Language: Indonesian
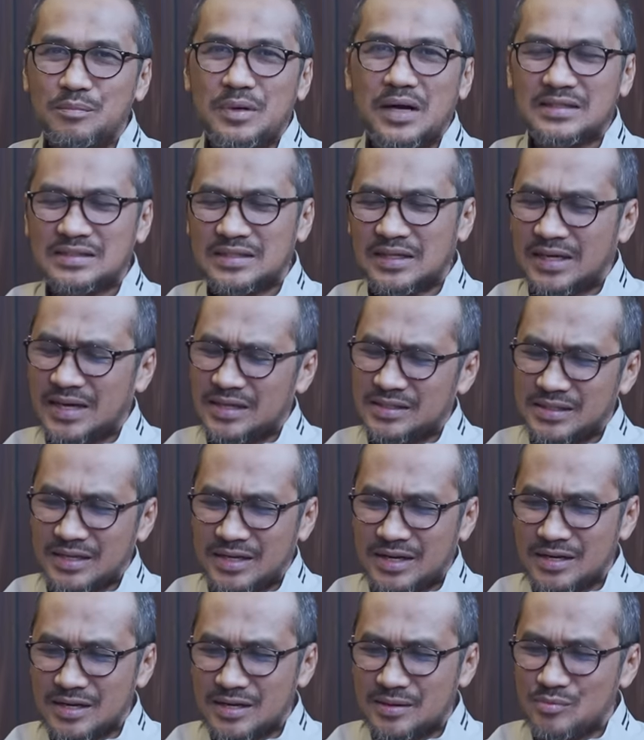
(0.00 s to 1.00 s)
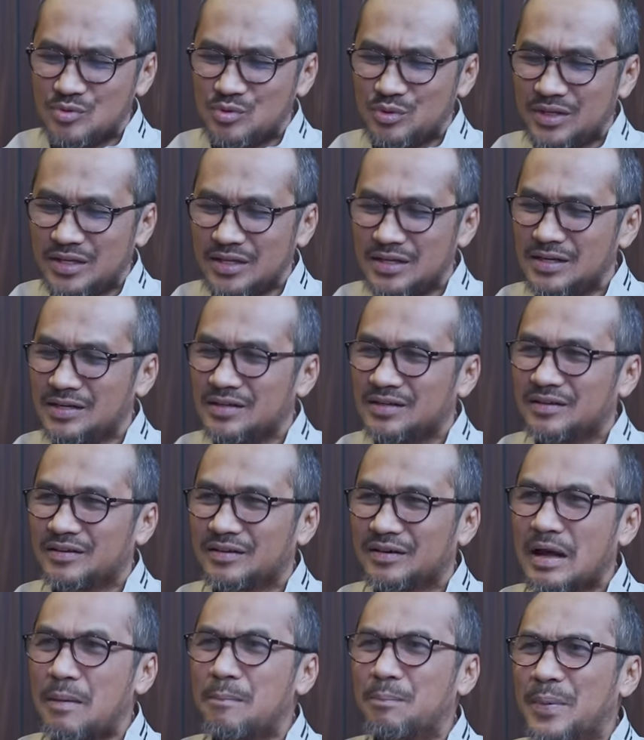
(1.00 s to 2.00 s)
Bahasa kacarnya mungkin
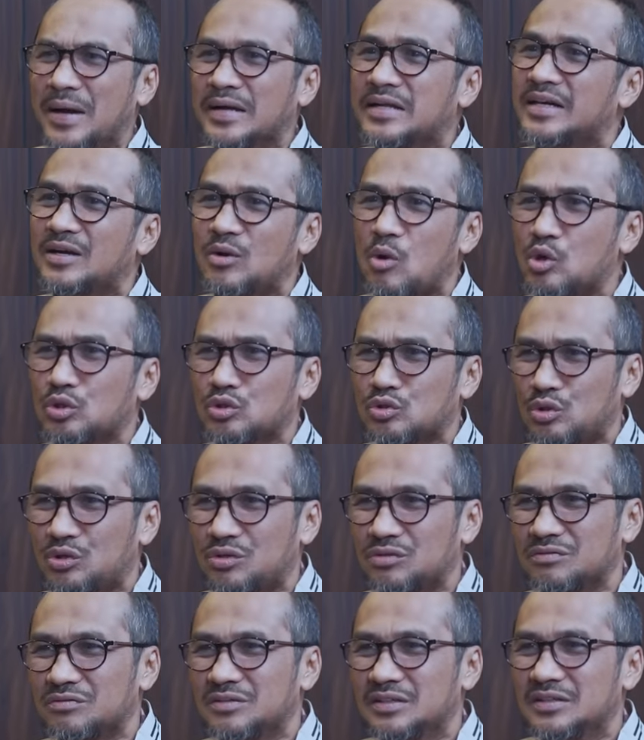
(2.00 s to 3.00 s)
kampanye kotor,